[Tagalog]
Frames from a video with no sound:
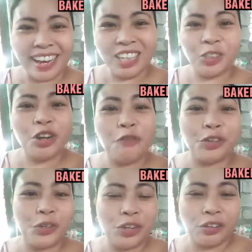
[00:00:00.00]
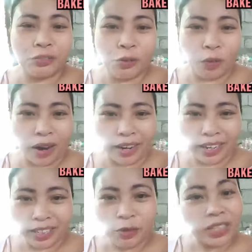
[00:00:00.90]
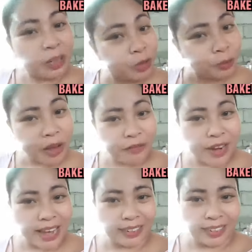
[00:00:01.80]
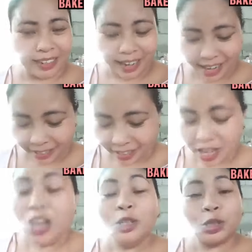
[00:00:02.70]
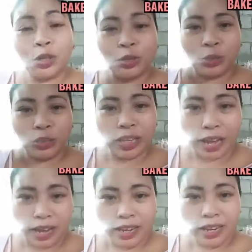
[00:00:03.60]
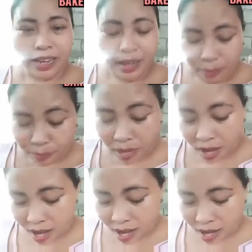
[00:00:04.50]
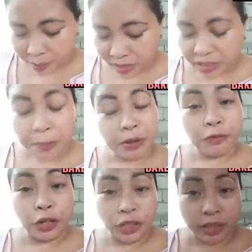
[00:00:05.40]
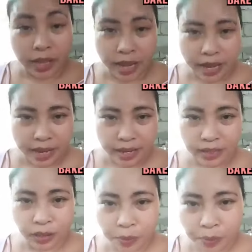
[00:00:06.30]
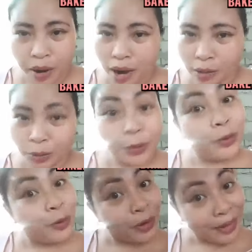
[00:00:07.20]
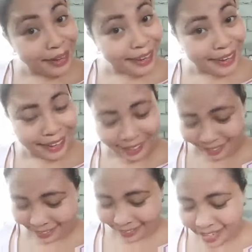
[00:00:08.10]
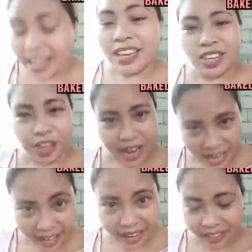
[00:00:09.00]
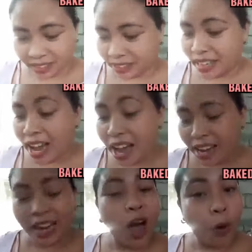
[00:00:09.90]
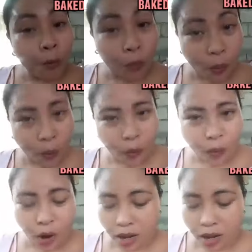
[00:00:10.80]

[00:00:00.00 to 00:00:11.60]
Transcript: guys! Good afternoon everyone! Welcome to my vlog again. So today, uh, my topic for today is about cooking. Yes! Dahil ako po